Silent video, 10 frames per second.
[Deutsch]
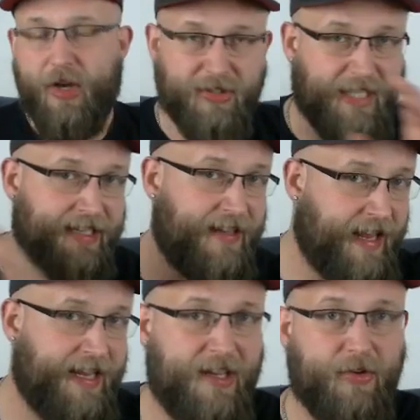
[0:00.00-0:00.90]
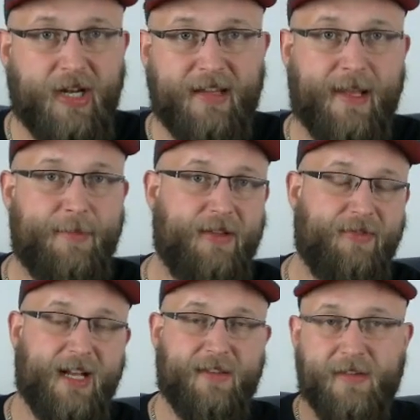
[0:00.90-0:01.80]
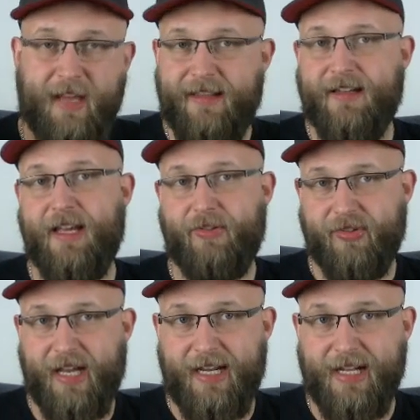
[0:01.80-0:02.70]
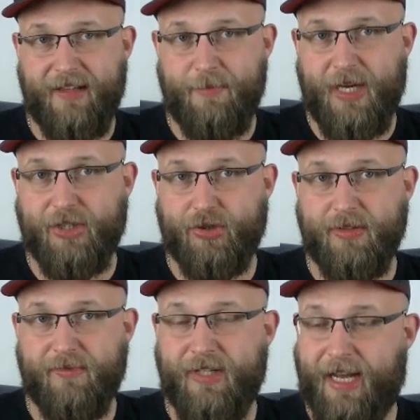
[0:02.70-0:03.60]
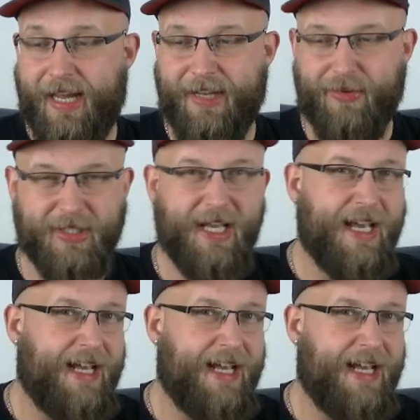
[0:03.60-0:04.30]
und dann das Handy oder Tablet wieder zur Seite legt und dann halt in ein paar Stunden wieder reinguckt.